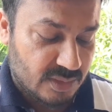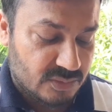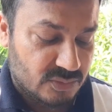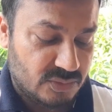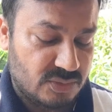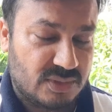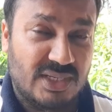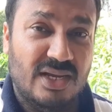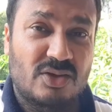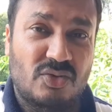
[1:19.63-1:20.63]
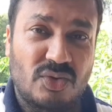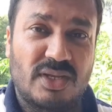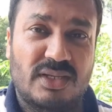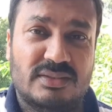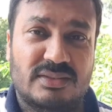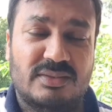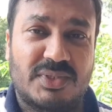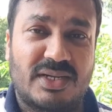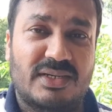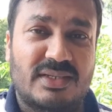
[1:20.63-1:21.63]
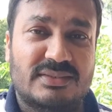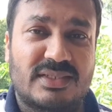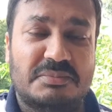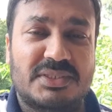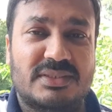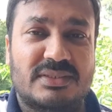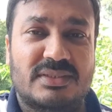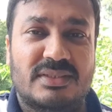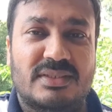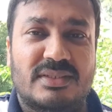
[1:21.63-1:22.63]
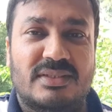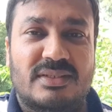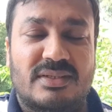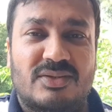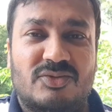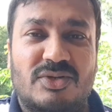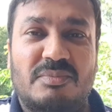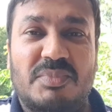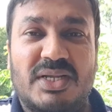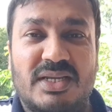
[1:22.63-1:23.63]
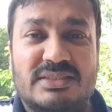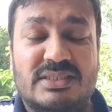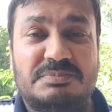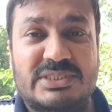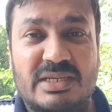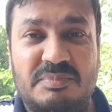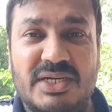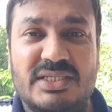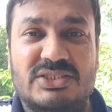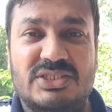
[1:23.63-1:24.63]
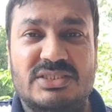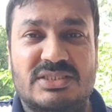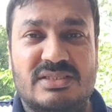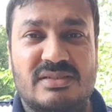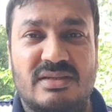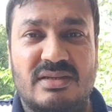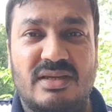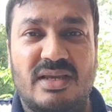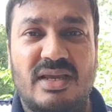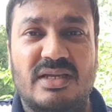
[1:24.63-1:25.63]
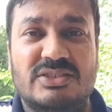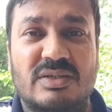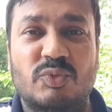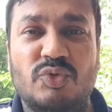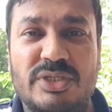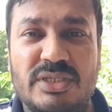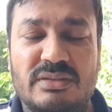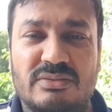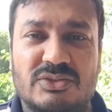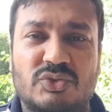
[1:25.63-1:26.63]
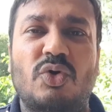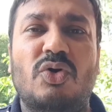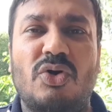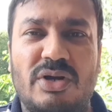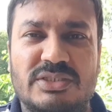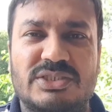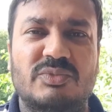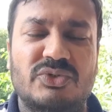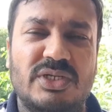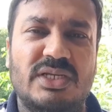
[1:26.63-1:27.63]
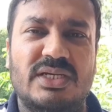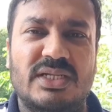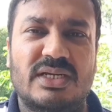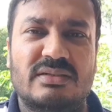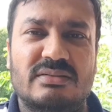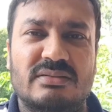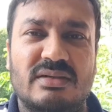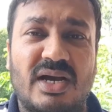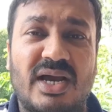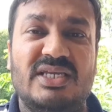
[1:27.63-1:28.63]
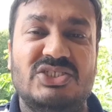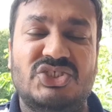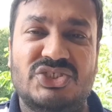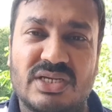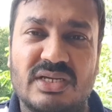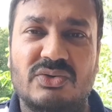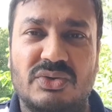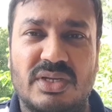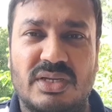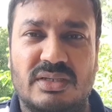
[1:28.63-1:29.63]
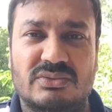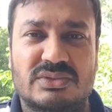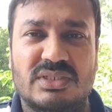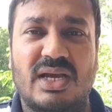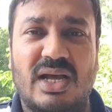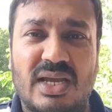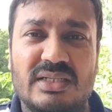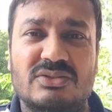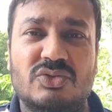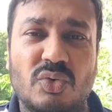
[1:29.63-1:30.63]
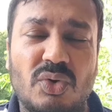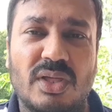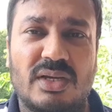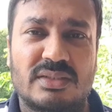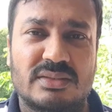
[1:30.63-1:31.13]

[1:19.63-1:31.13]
तो क्या खोया इमरान खान साहब ने तो नंबर एक सबसे बड़ी चीज़ एक जमहूरी सो कॉल्ड जमहूरी लीडर आइन शिकन हो गया उसने आइन तोड़ा